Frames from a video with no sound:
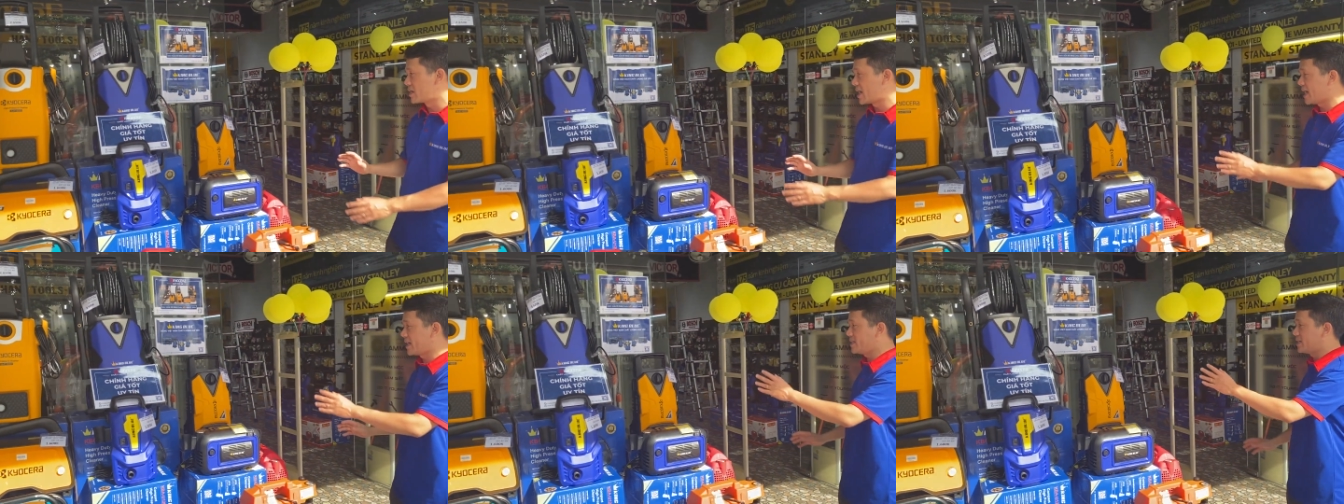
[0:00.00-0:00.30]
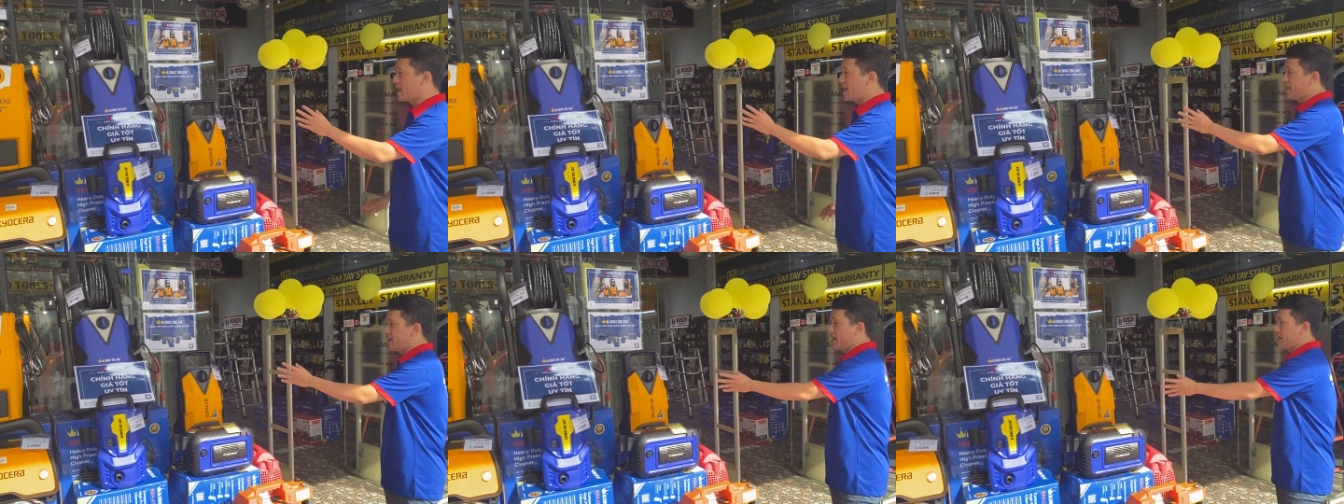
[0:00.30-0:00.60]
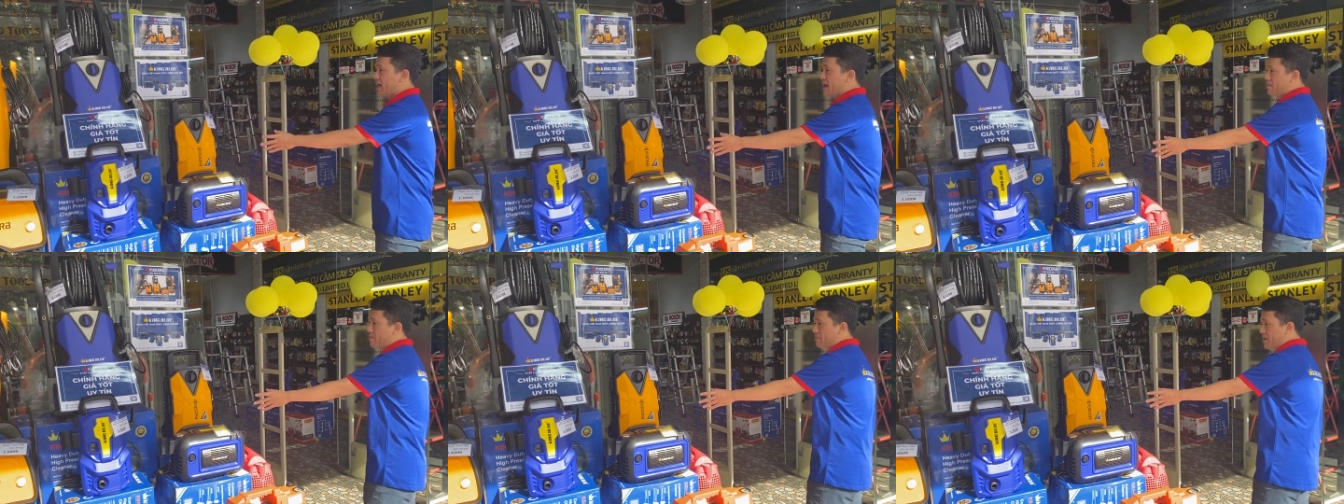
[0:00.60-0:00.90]
này dây là
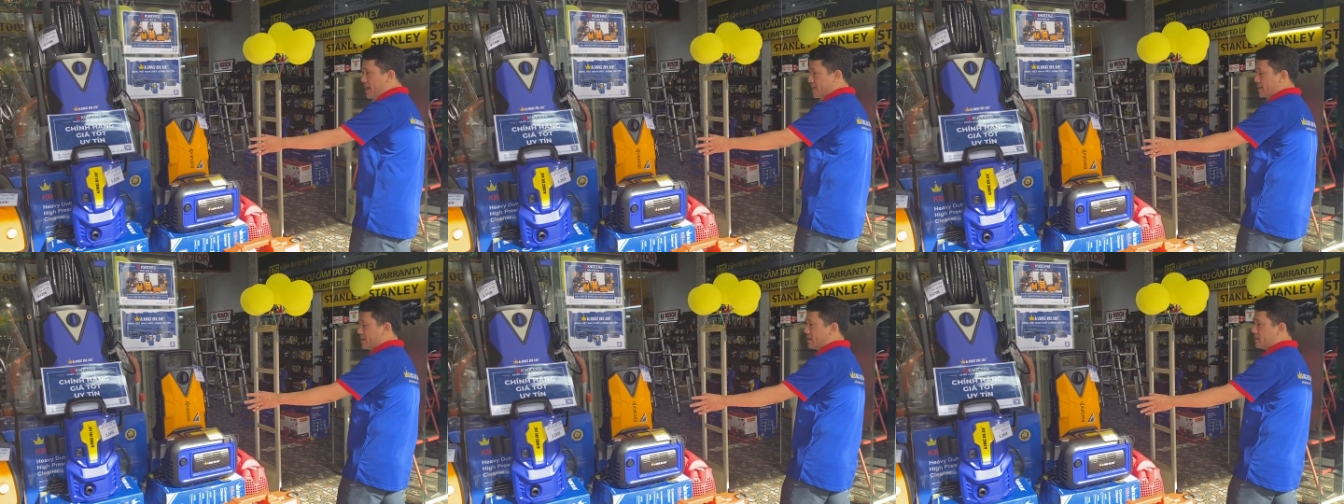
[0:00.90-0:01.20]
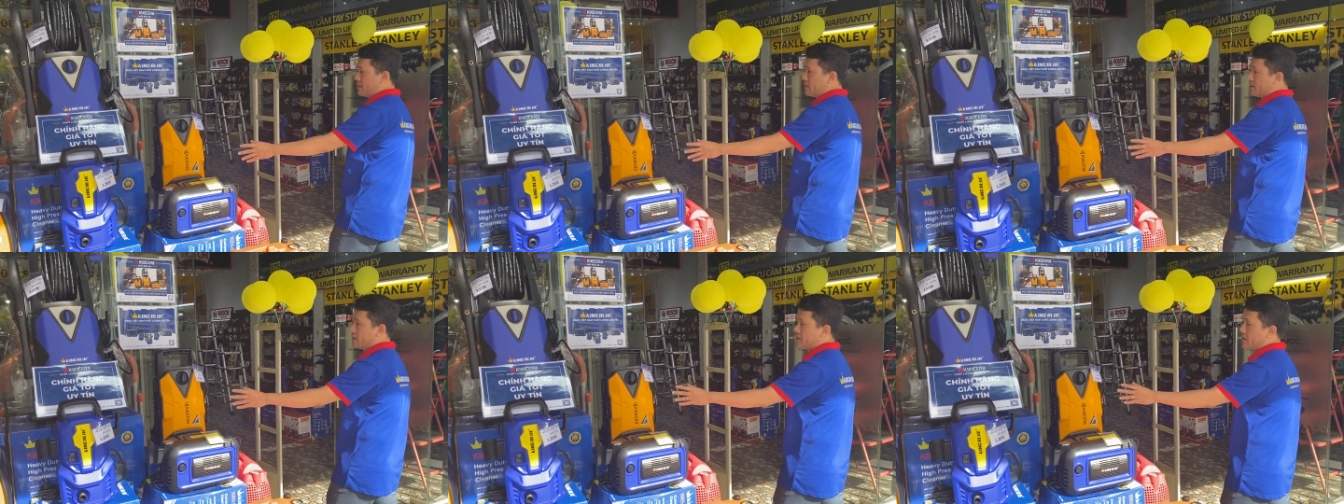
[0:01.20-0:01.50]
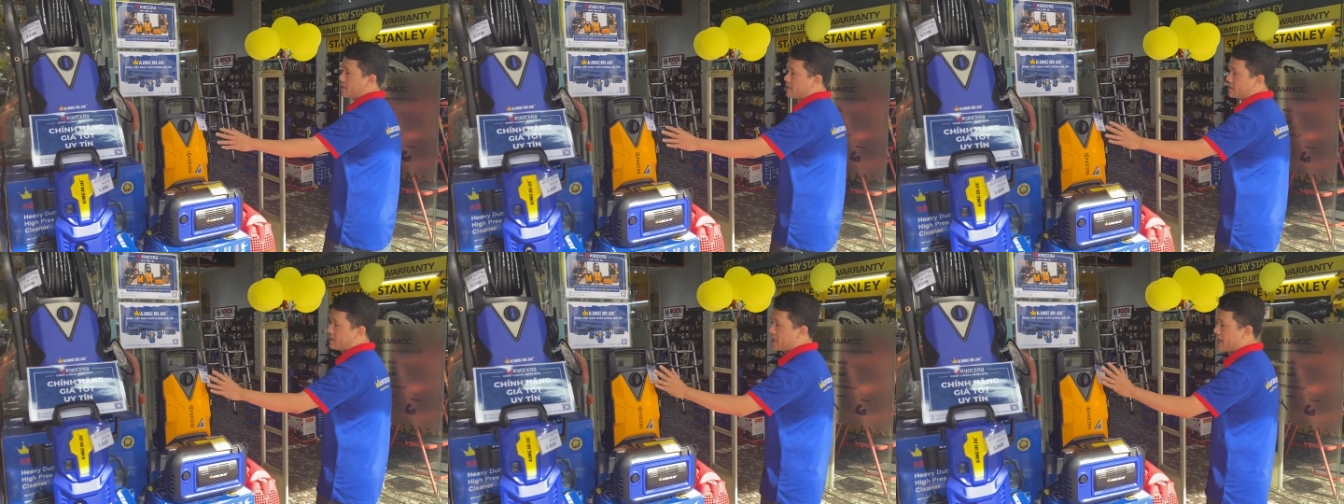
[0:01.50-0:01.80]
5 mét
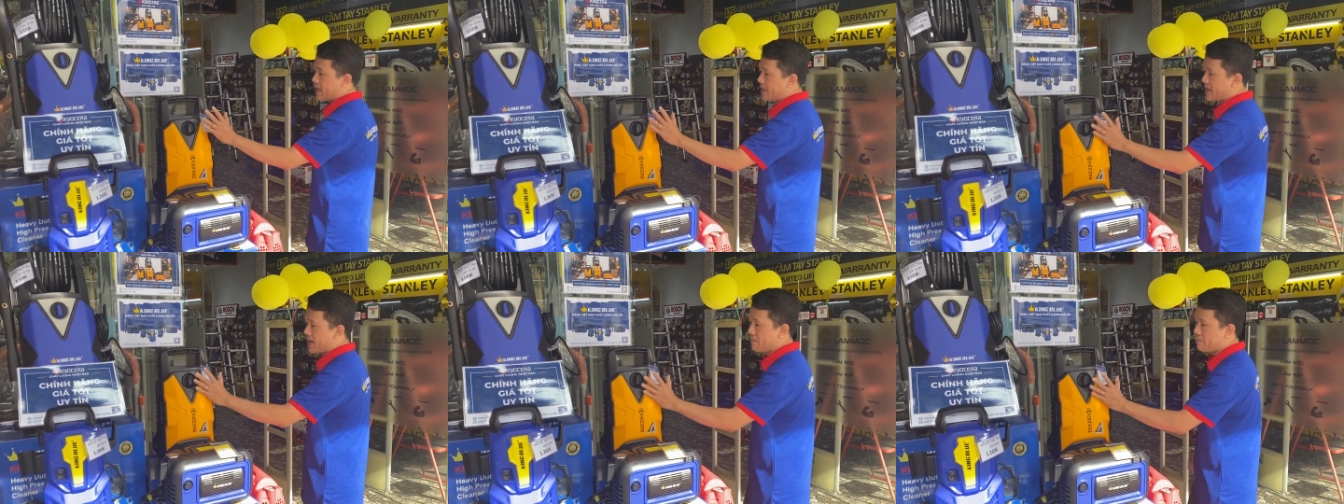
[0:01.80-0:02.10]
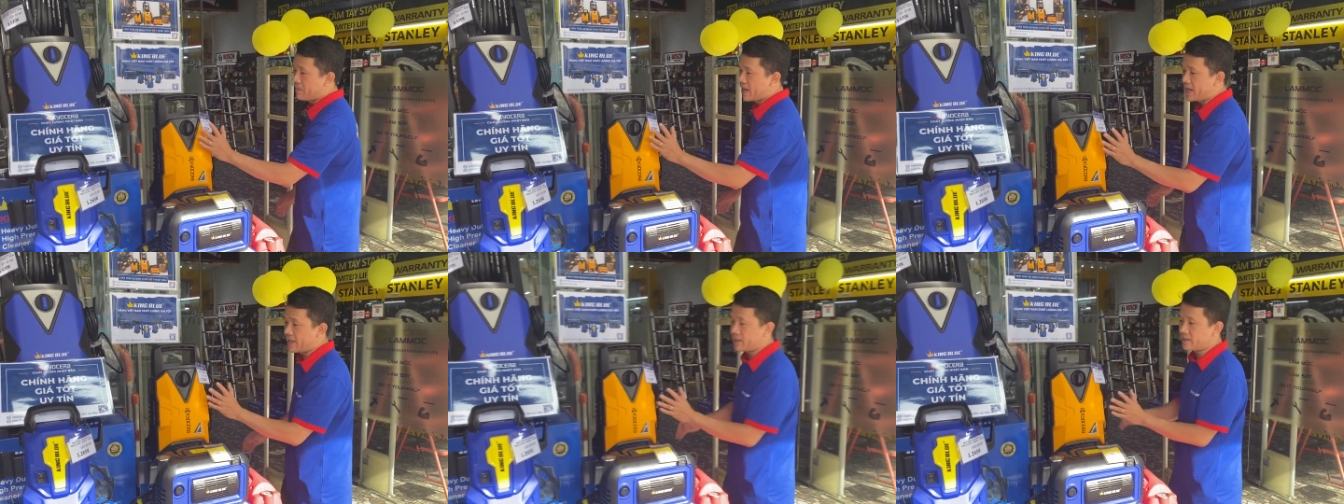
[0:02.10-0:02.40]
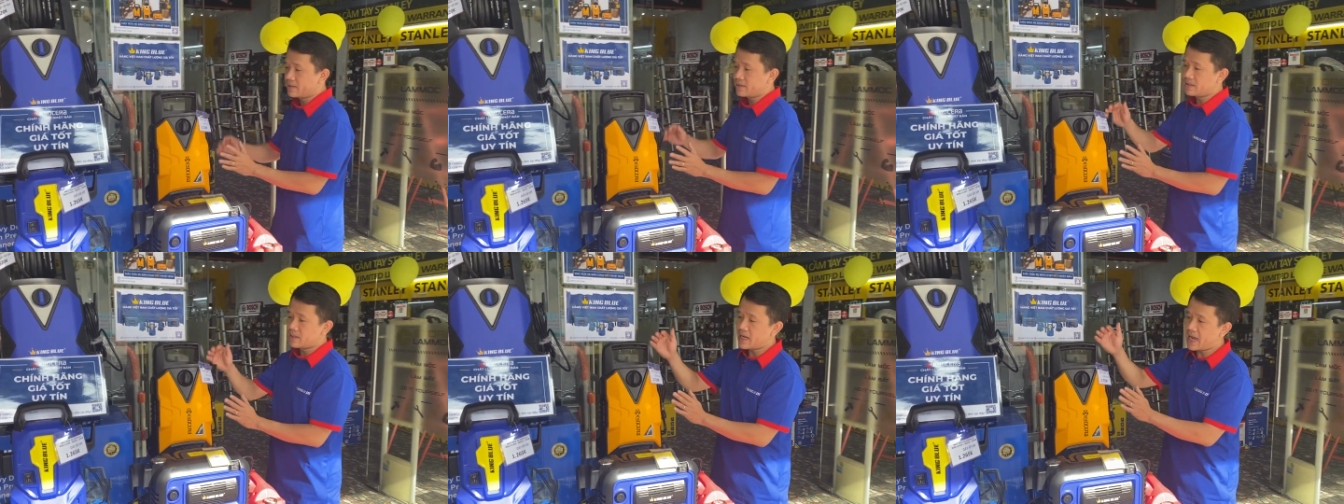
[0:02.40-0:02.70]
dây 5 mét
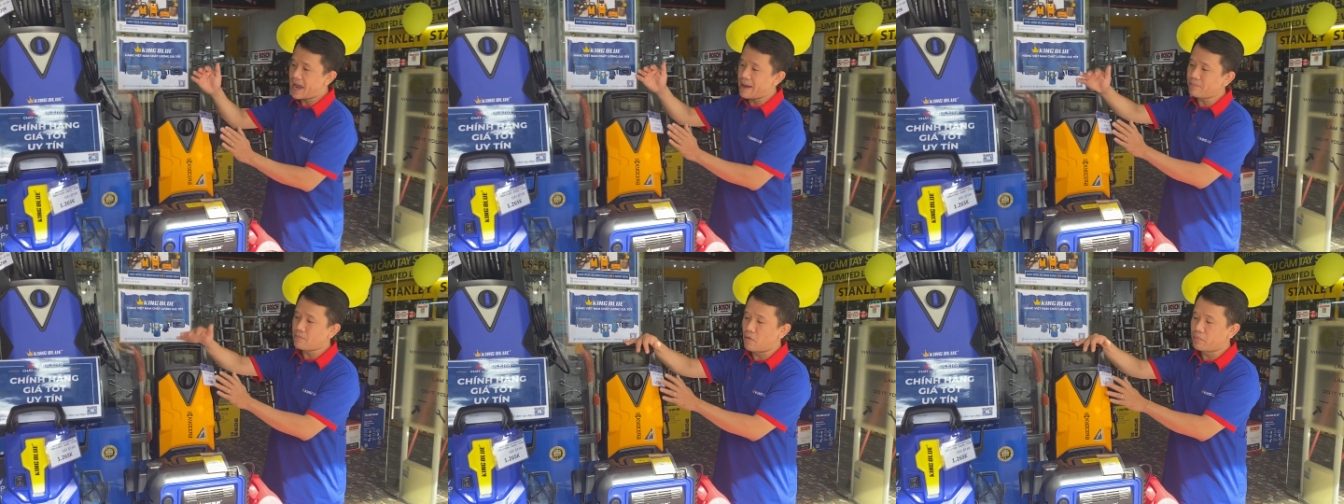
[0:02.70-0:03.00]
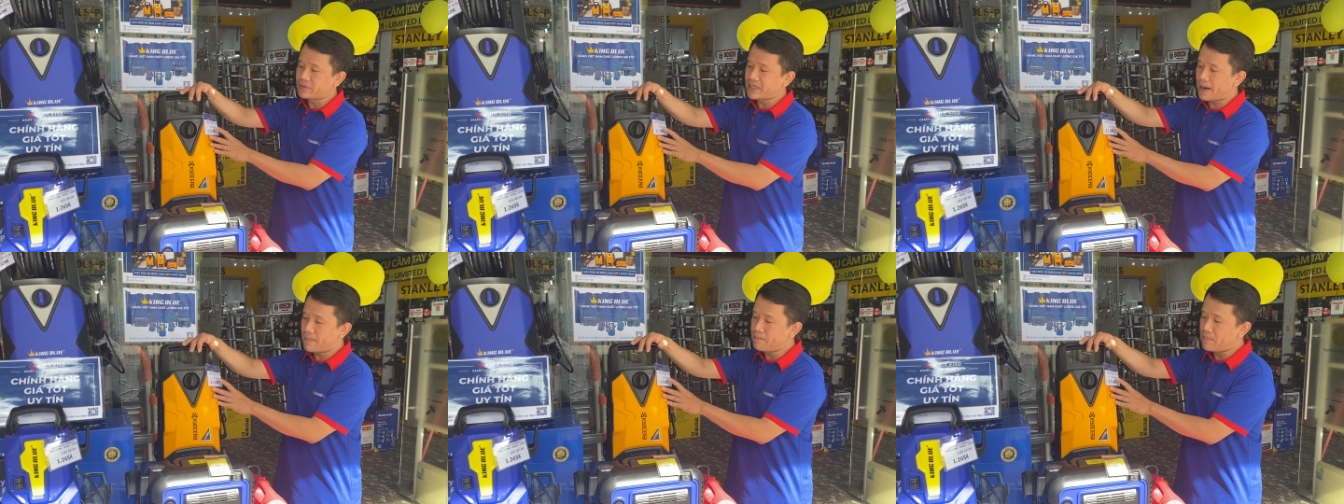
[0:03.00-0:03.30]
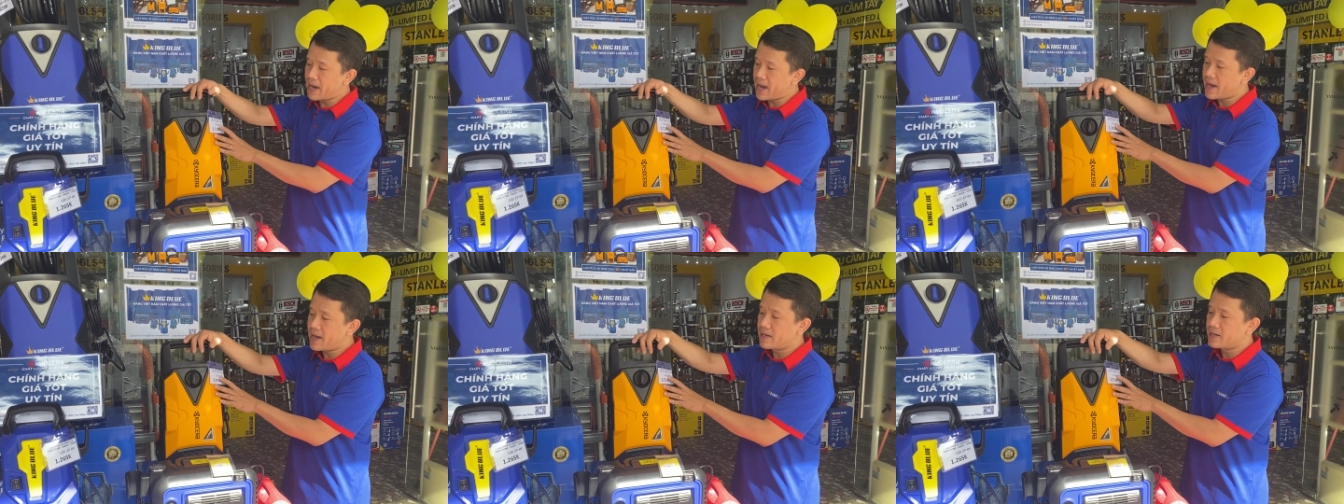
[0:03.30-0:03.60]
áp
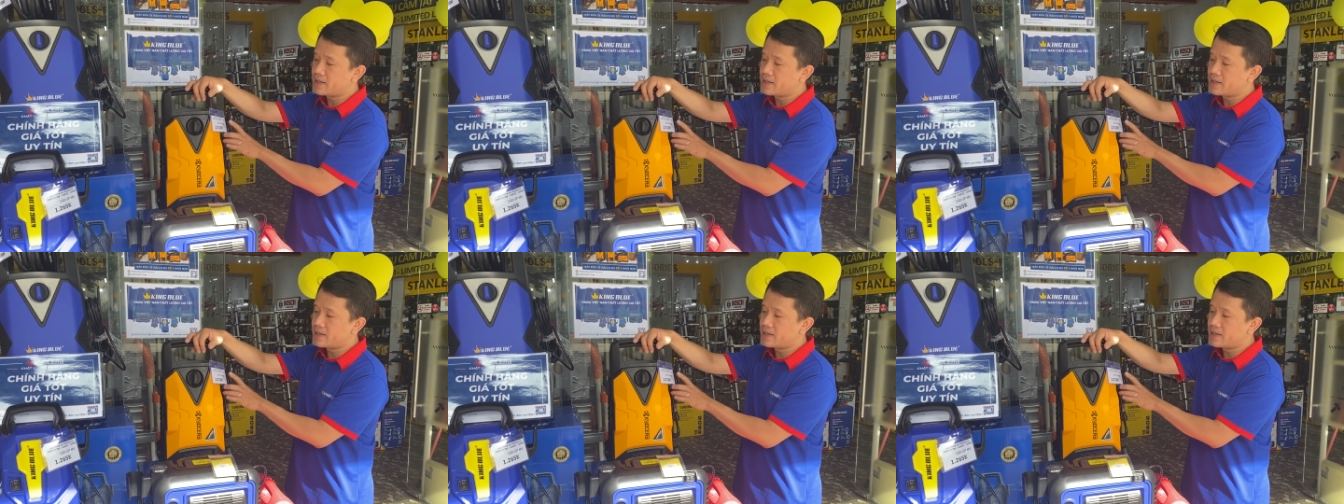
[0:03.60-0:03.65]
130